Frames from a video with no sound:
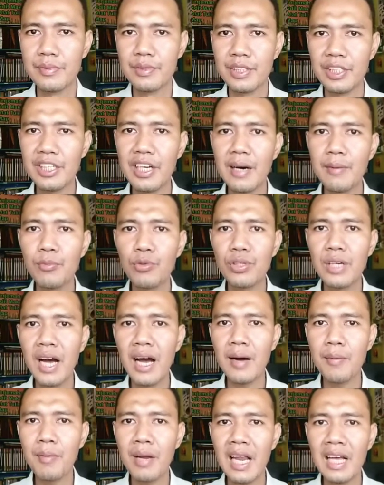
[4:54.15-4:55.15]
tidak
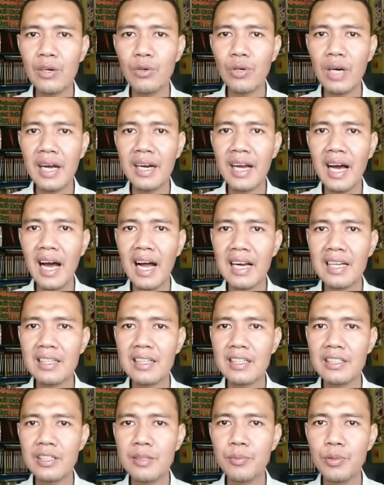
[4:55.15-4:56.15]
mudah melakukan hal
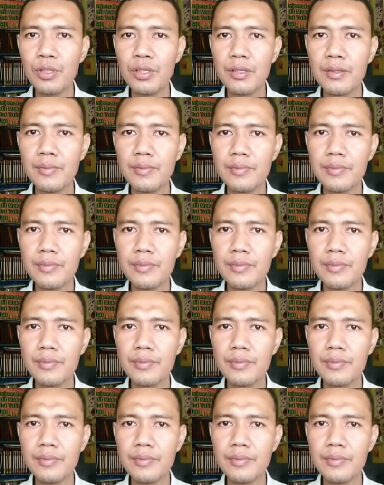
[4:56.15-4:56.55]
tersebut